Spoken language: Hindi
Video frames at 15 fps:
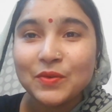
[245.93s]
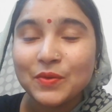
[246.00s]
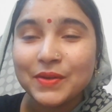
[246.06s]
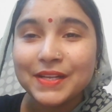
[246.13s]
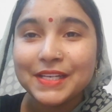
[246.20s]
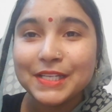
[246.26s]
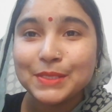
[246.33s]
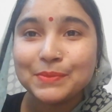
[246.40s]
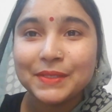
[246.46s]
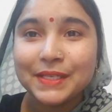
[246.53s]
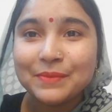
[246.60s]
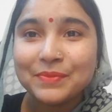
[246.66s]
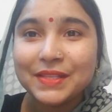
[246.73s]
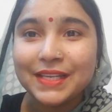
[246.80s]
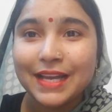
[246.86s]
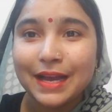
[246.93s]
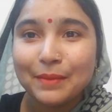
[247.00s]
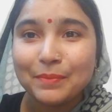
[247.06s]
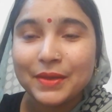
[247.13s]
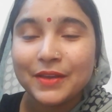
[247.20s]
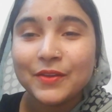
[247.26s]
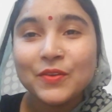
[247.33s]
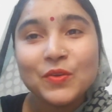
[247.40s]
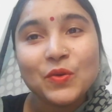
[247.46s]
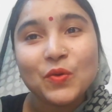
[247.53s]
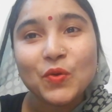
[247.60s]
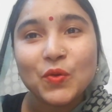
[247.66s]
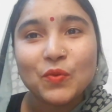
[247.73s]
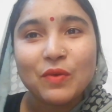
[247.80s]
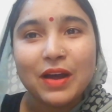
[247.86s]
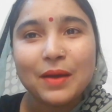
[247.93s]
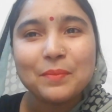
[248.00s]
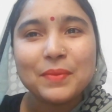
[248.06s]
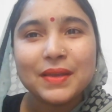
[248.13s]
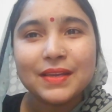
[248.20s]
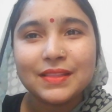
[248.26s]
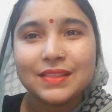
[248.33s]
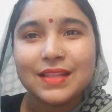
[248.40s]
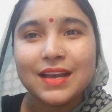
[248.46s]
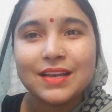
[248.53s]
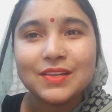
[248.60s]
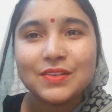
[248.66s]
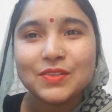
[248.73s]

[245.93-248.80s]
और इंग्लिश मीडियम थी यहाँ पे और वहाँ पे इतना